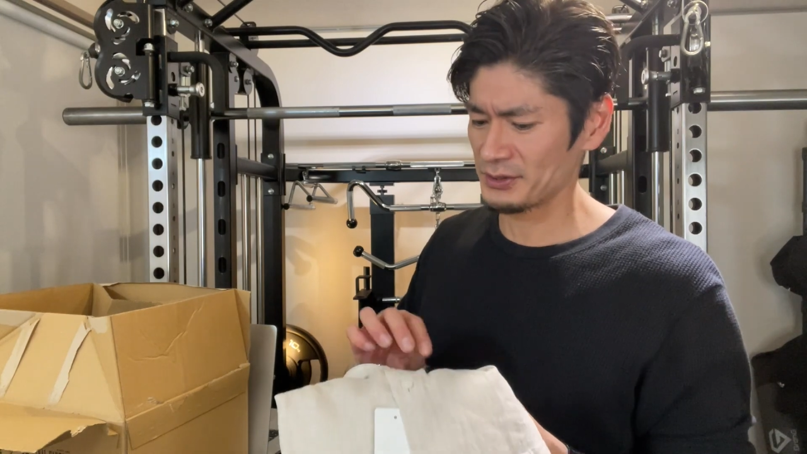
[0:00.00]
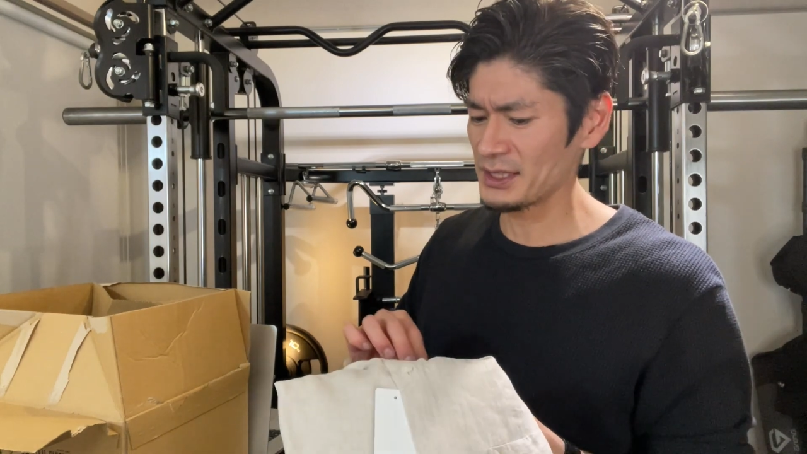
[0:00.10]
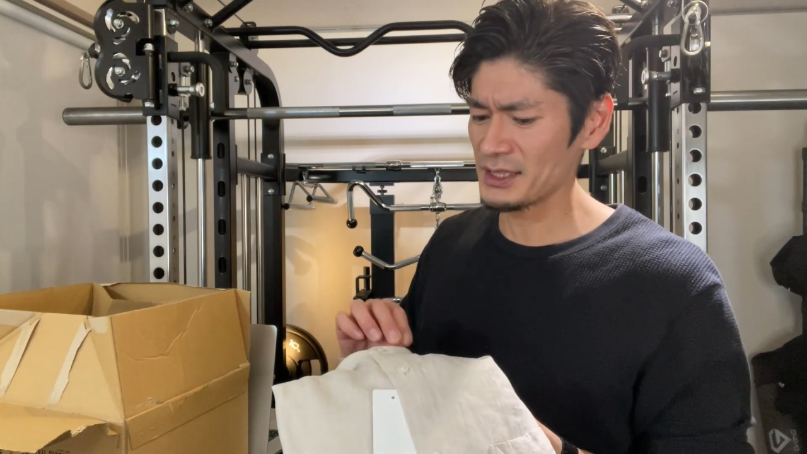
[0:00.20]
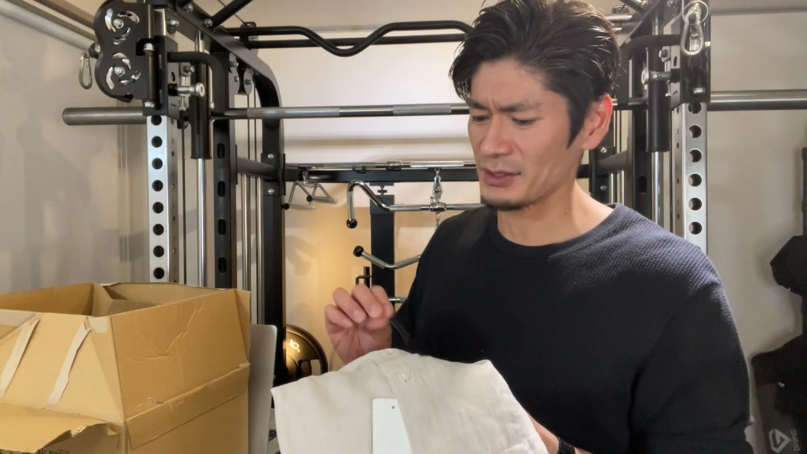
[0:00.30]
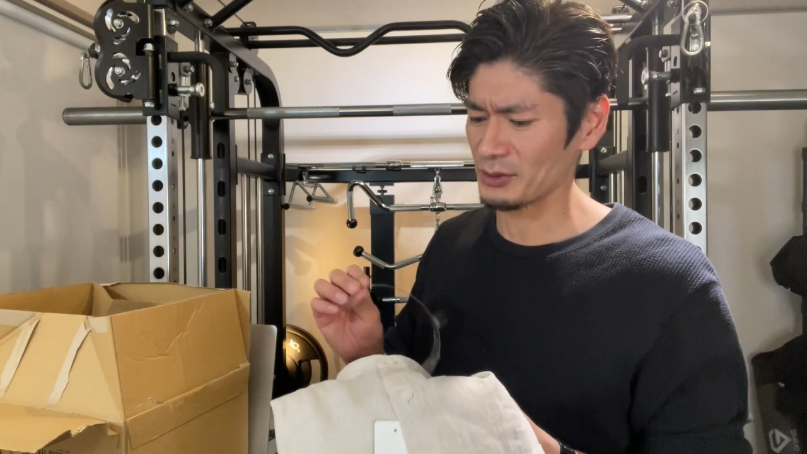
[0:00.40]

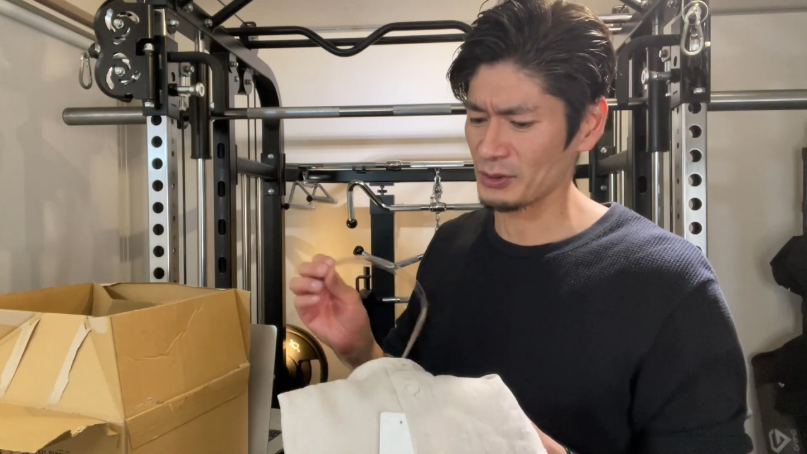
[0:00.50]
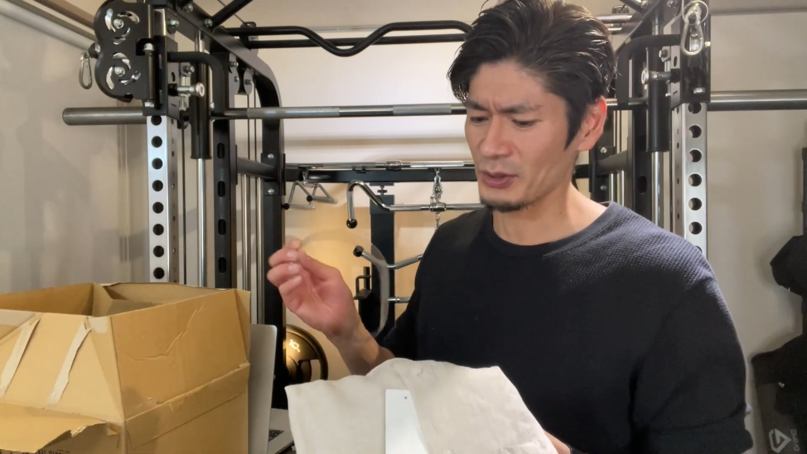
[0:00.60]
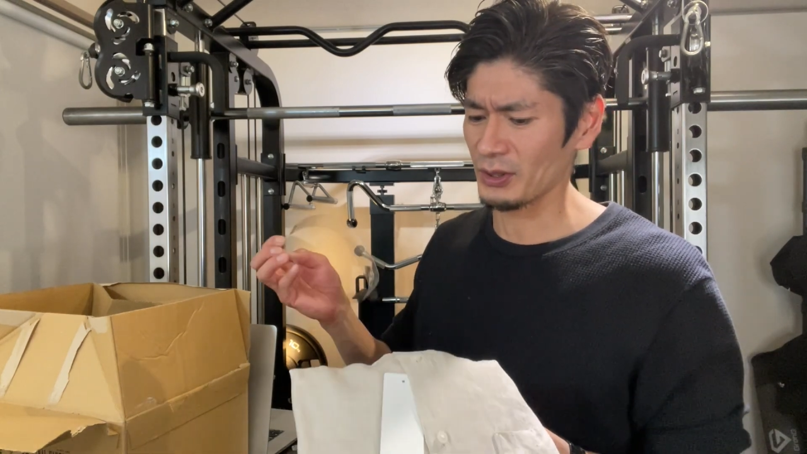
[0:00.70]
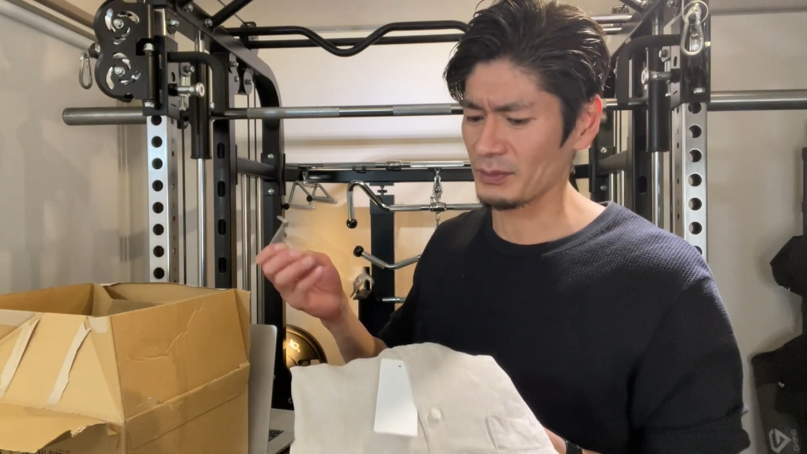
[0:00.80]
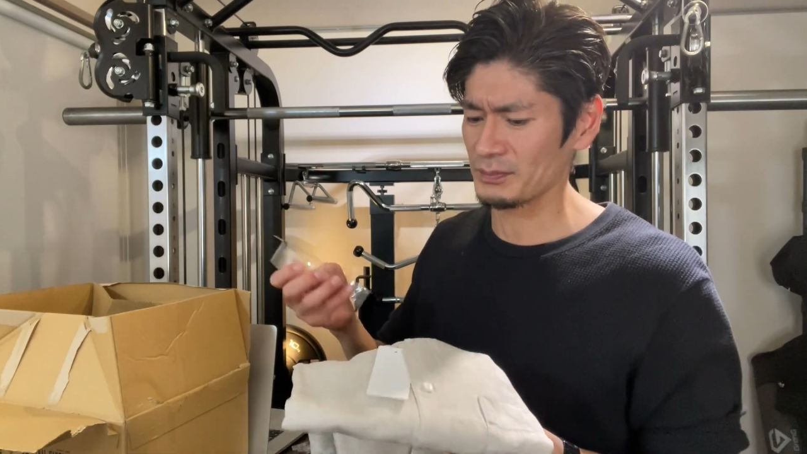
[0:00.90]
グリーン
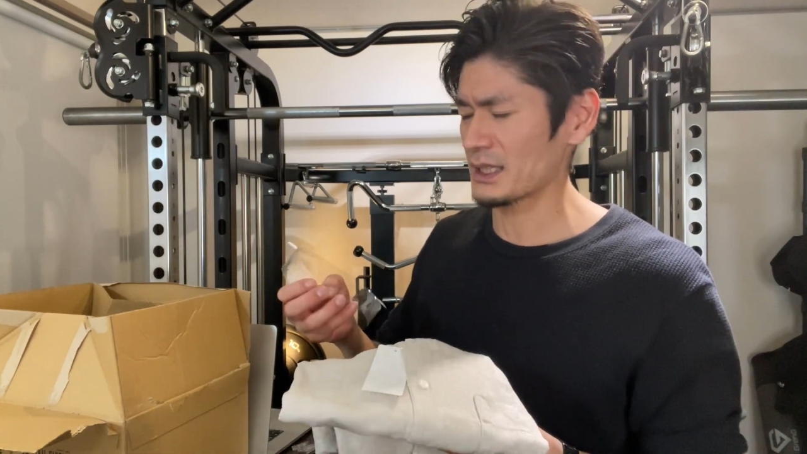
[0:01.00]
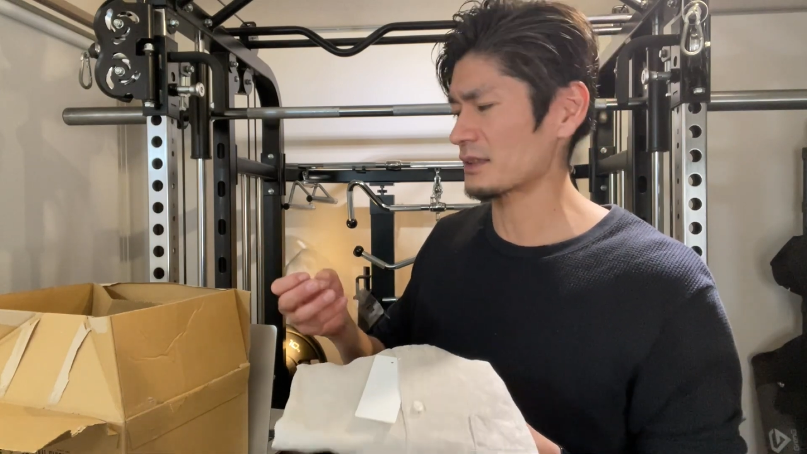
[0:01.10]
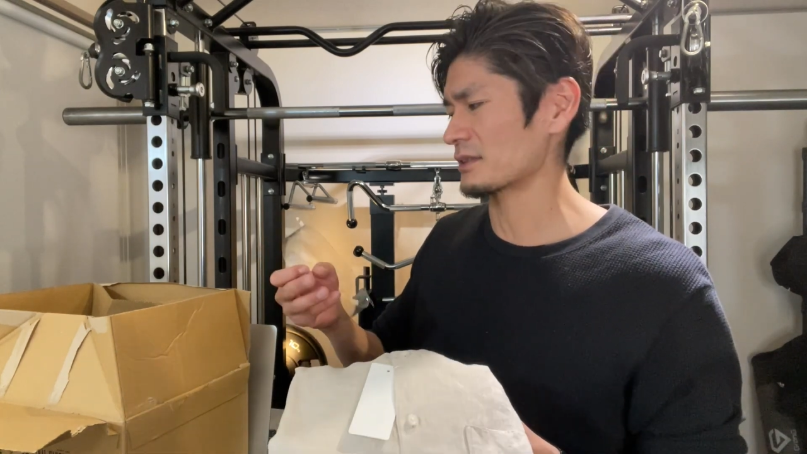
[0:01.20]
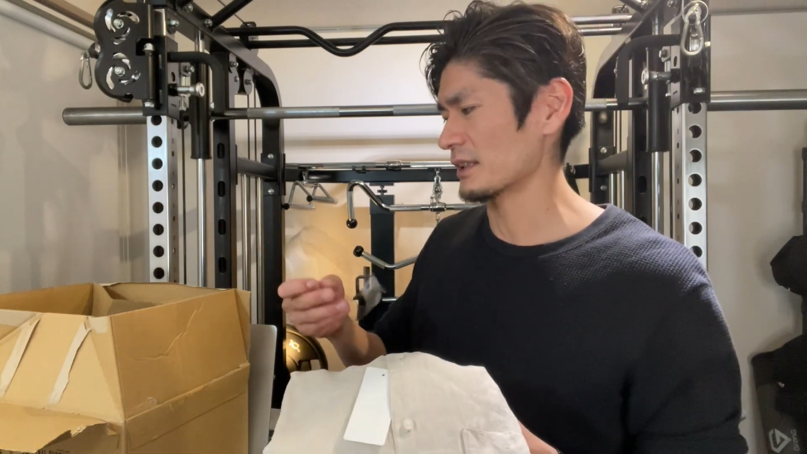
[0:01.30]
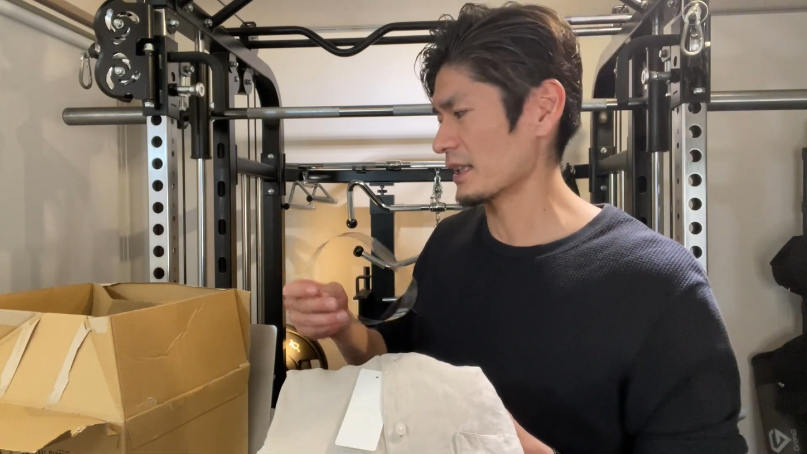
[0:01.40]
と
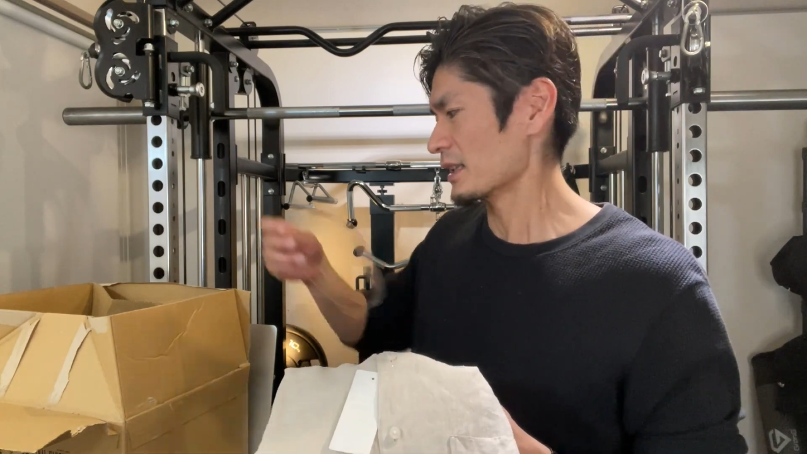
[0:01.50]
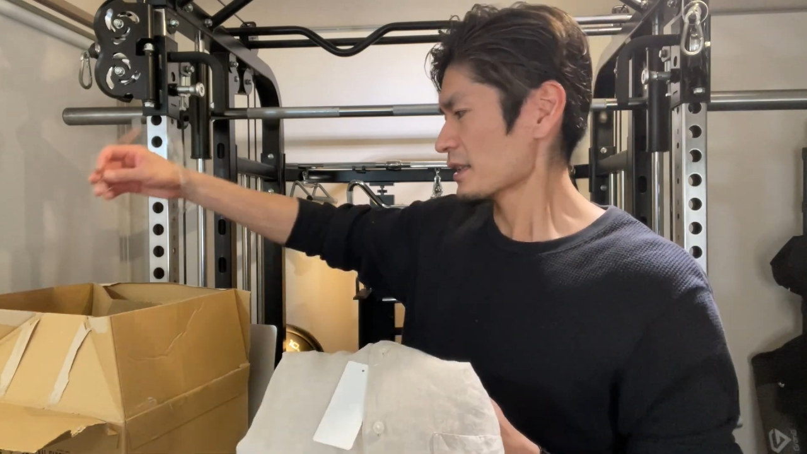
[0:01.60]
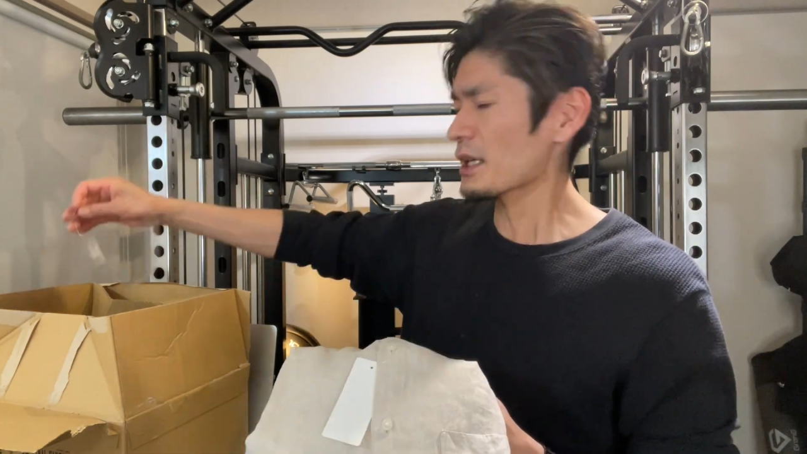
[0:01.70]
ブラックかな